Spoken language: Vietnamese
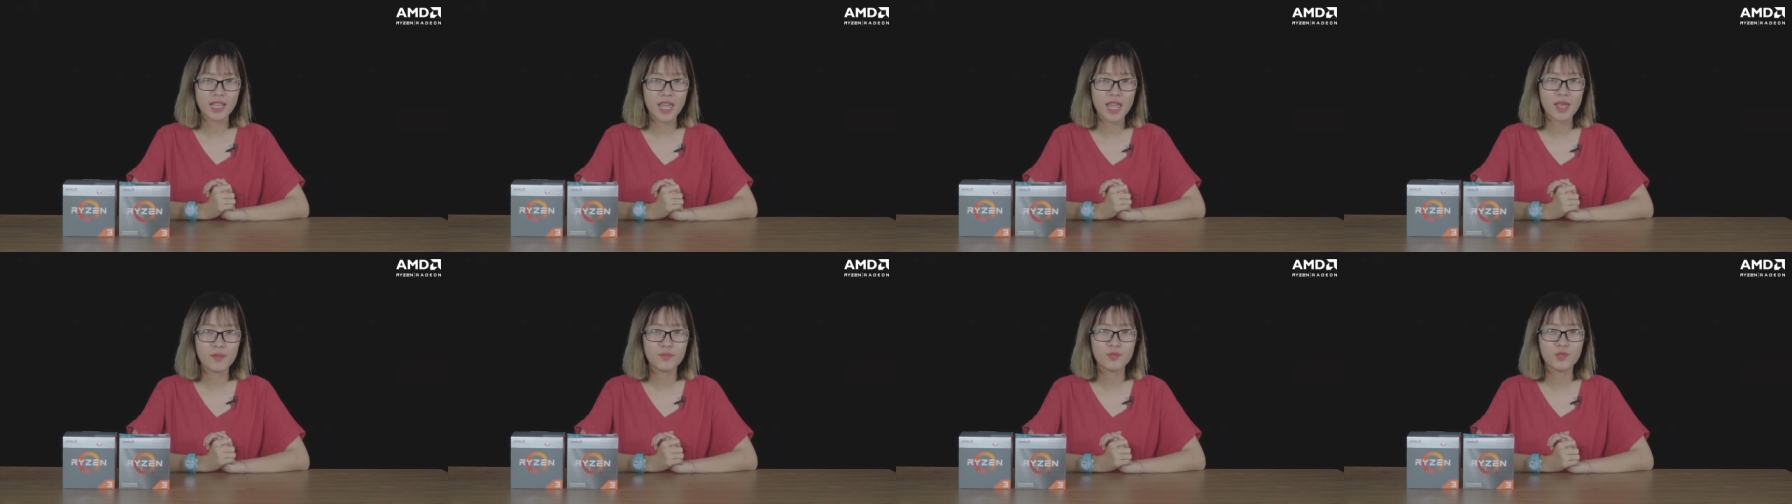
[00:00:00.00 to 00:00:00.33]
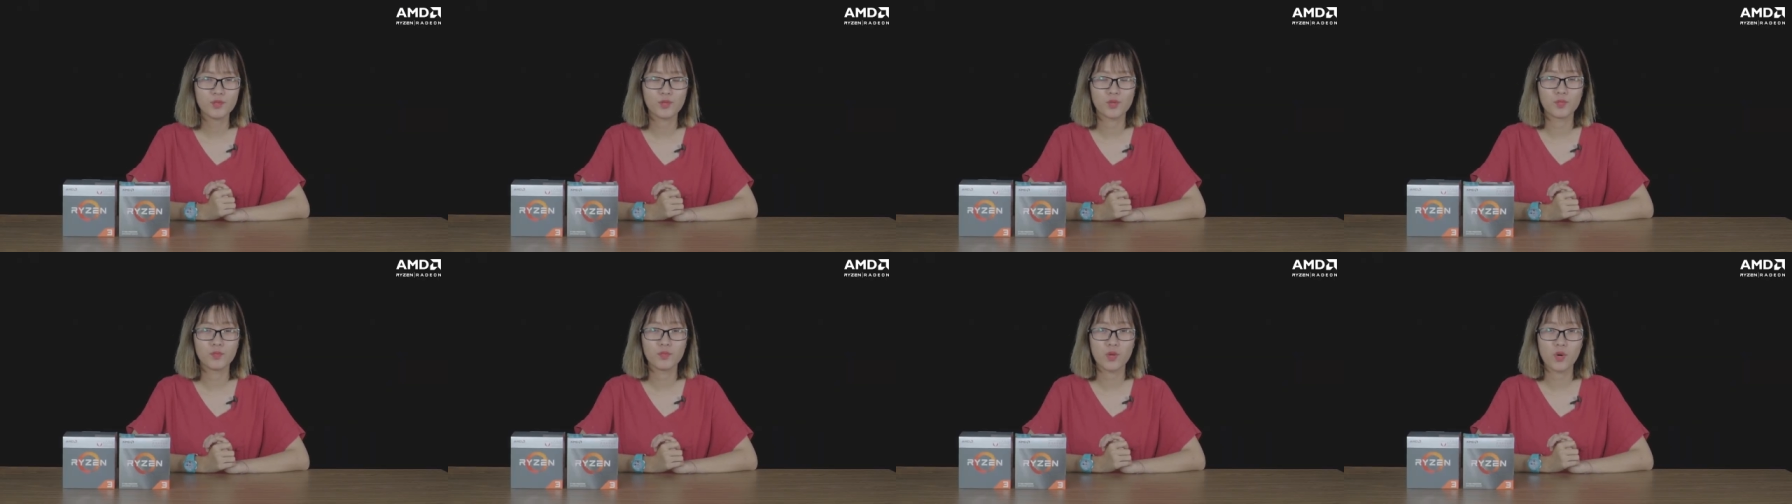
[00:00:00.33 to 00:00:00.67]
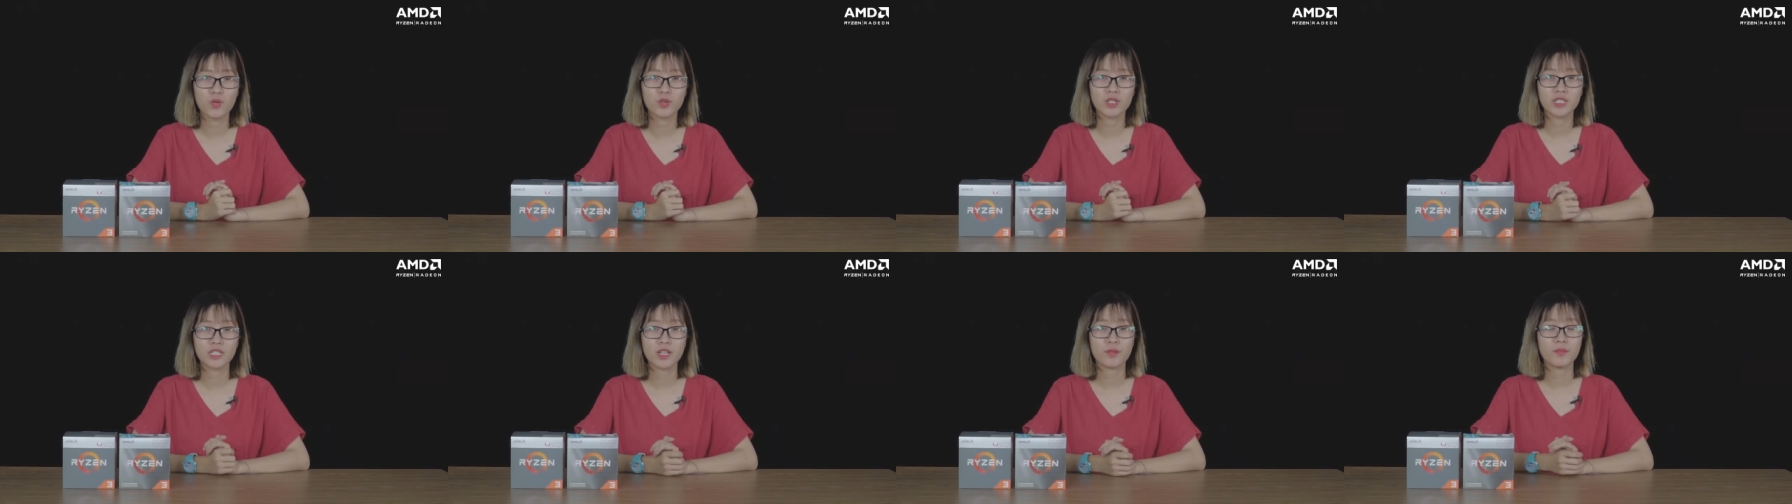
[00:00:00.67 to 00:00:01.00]
tem của
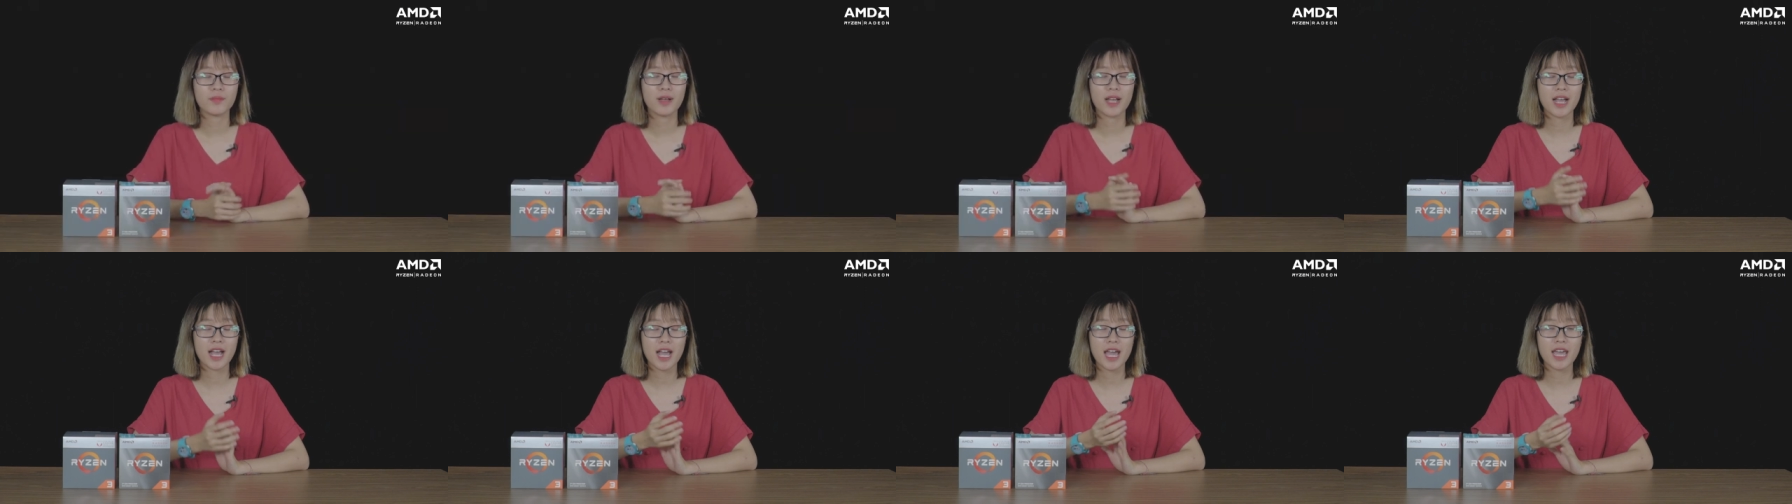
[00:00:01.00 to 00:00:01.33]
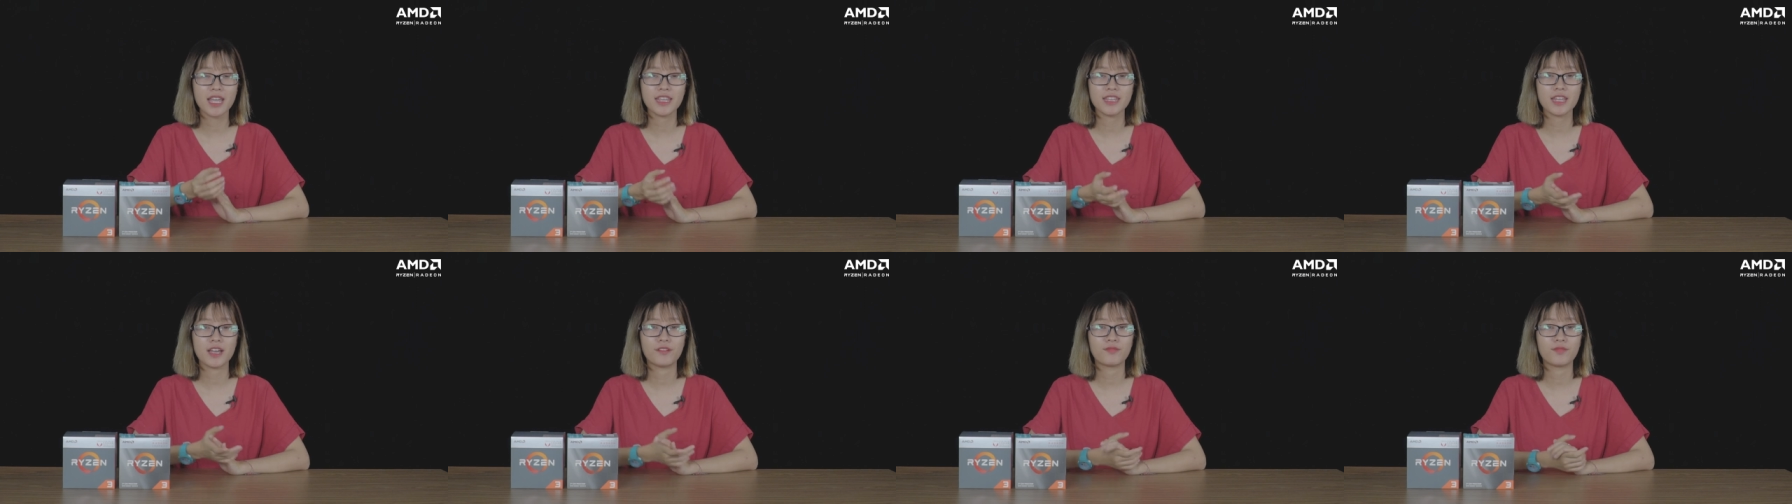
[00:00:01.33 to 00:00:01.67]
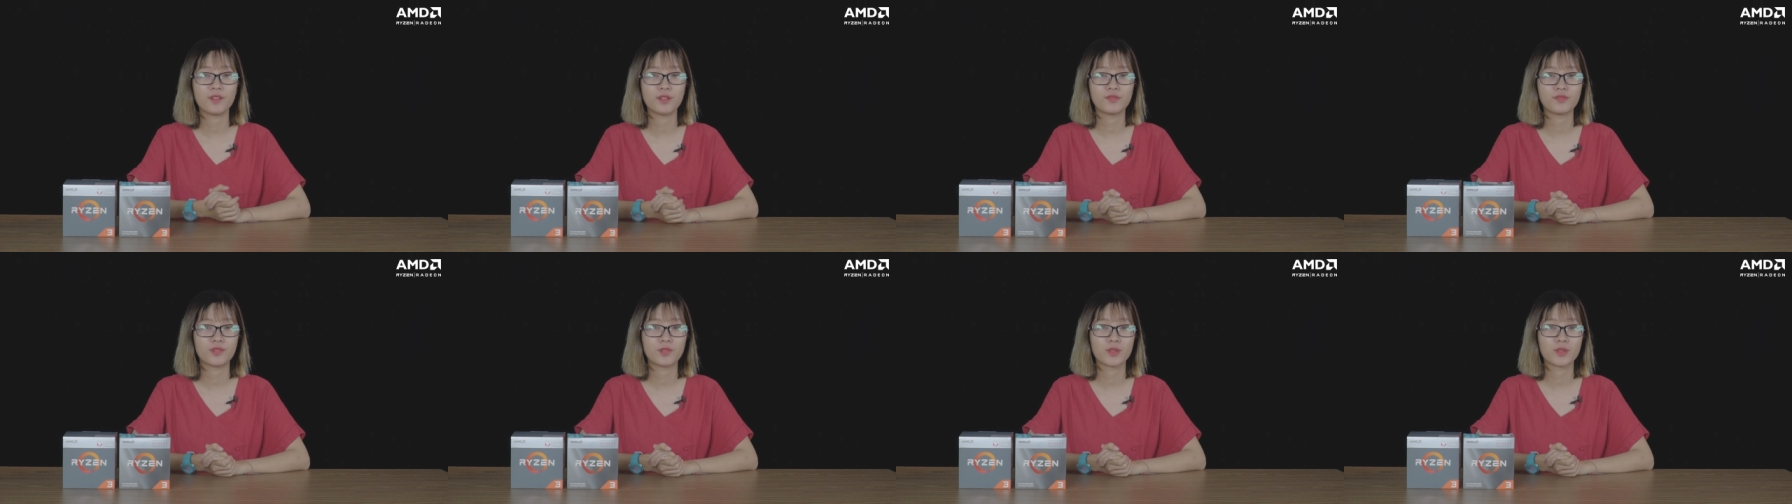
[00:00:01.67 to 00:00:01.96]
một trong hai nhà phân